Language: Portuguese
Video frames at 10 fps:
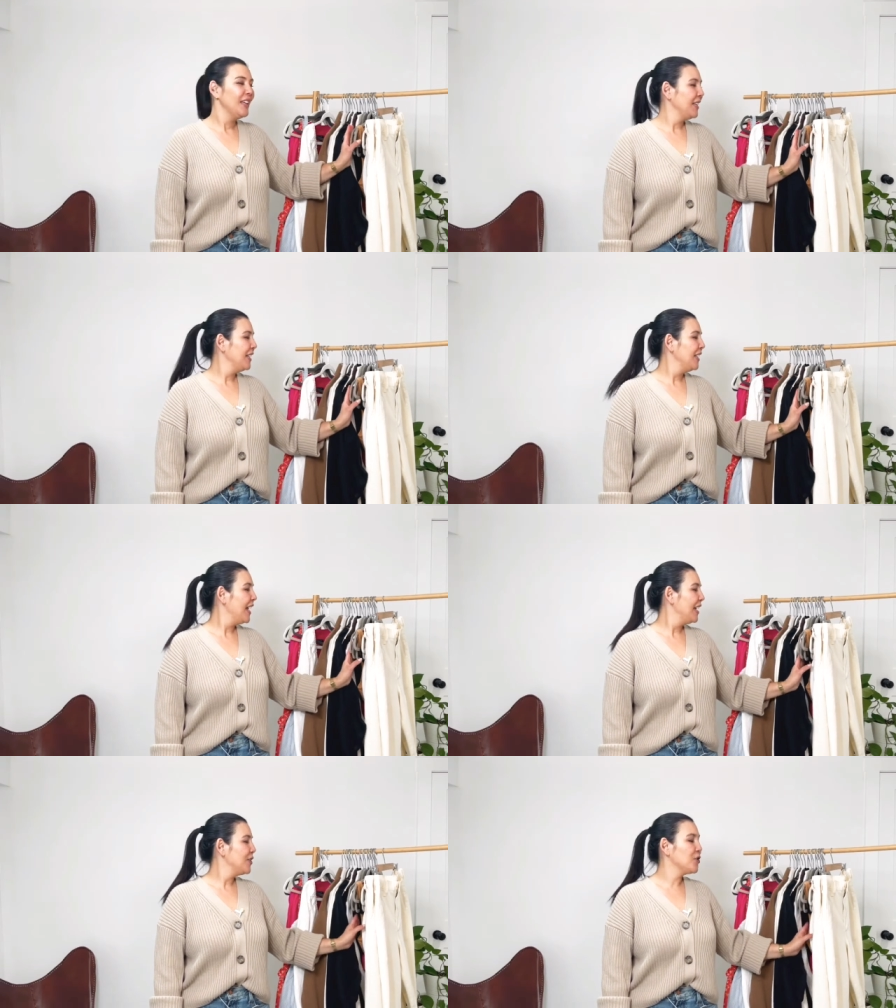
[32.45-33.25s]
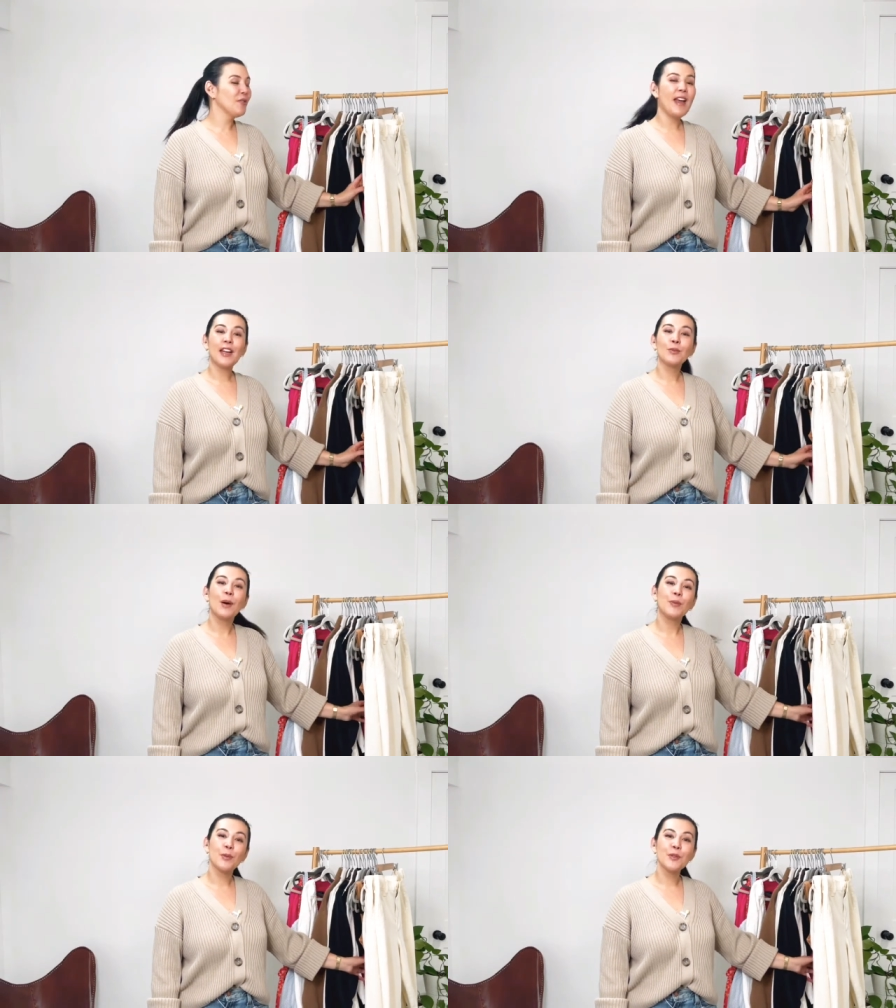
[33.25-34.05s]
e eles tiveram uma
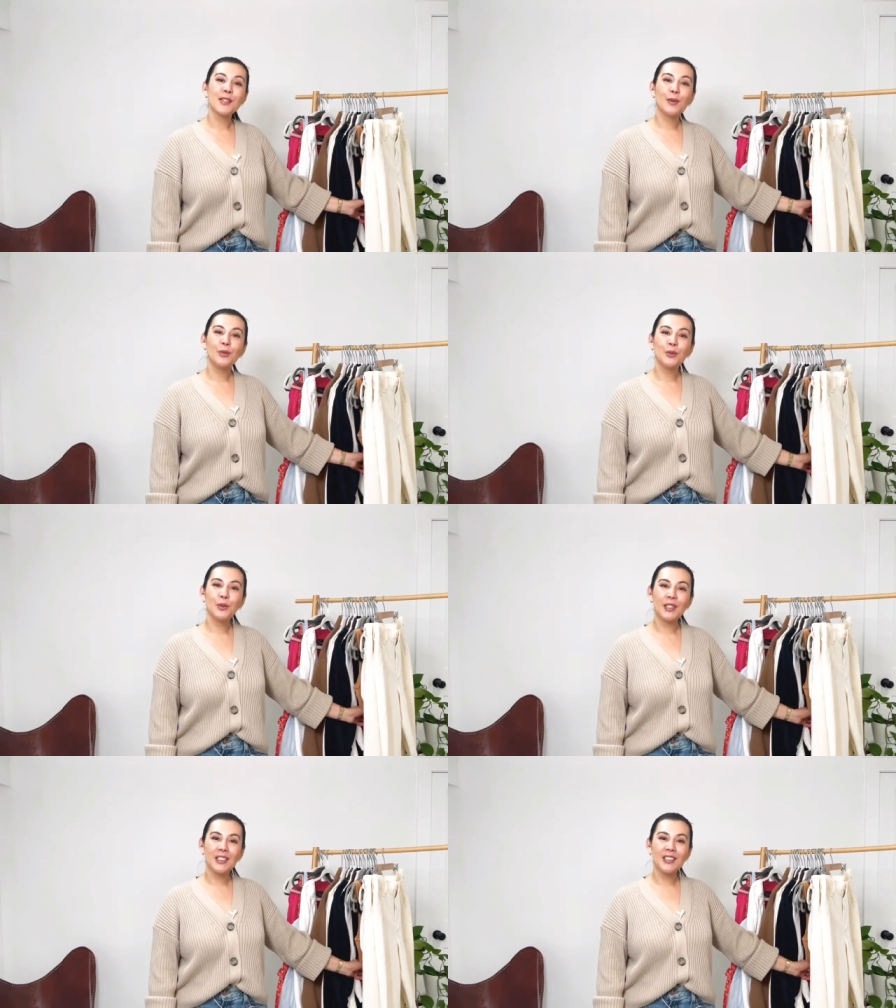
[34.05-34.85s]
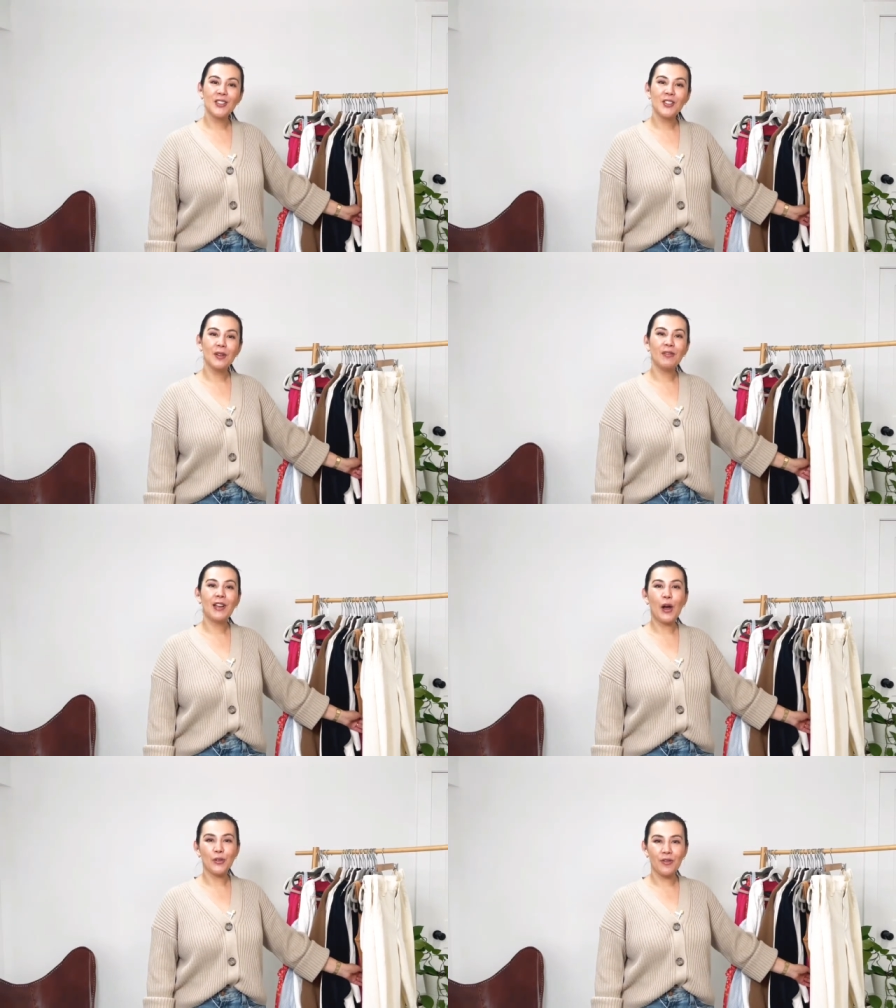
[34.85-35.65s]
promoção muito grande
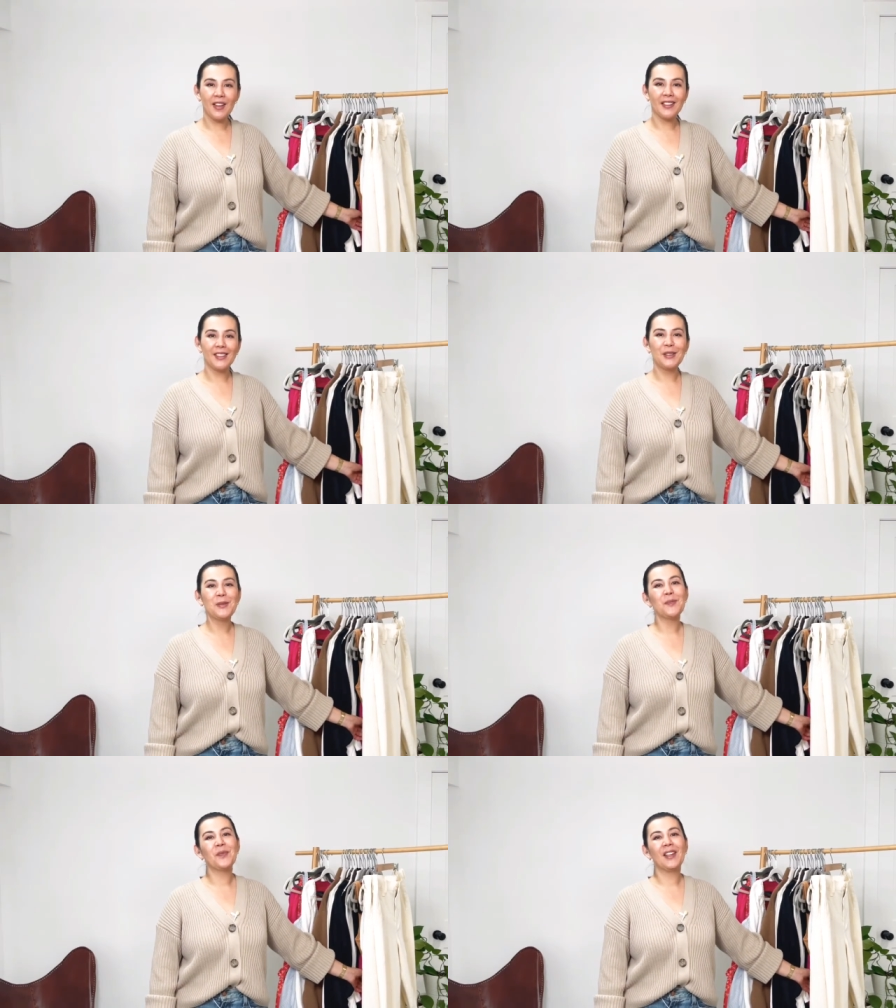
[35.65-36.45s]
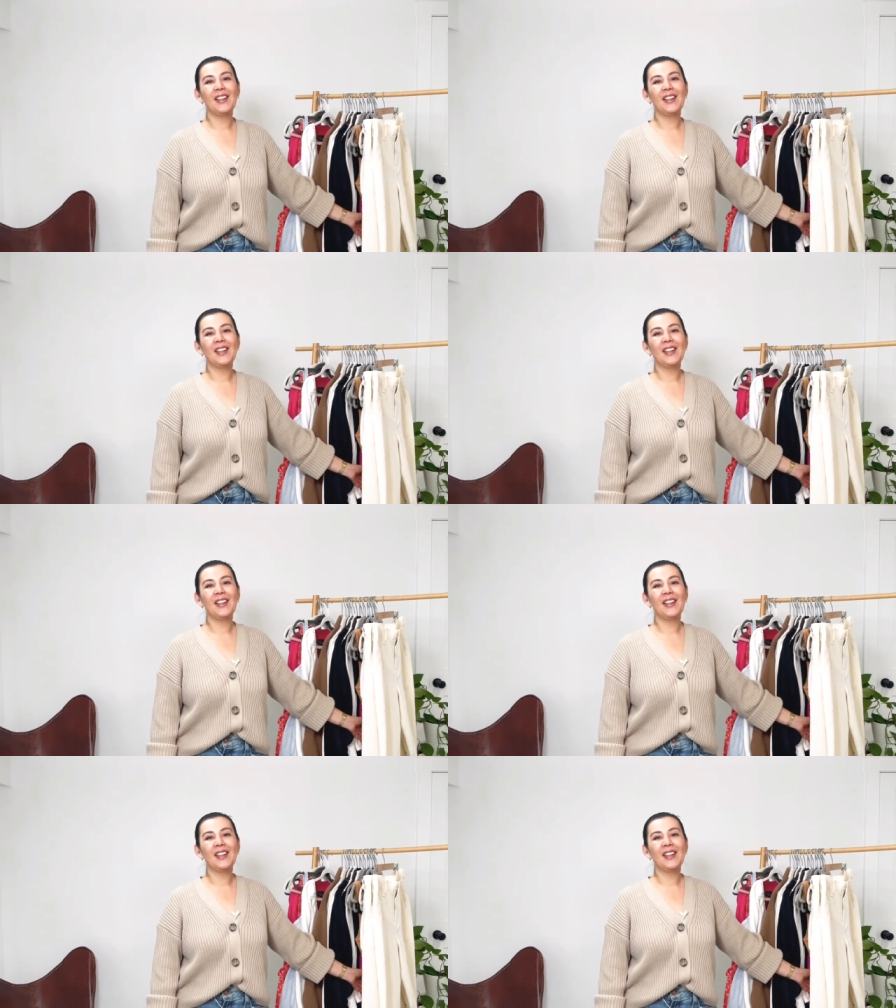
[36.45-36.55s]
final de verão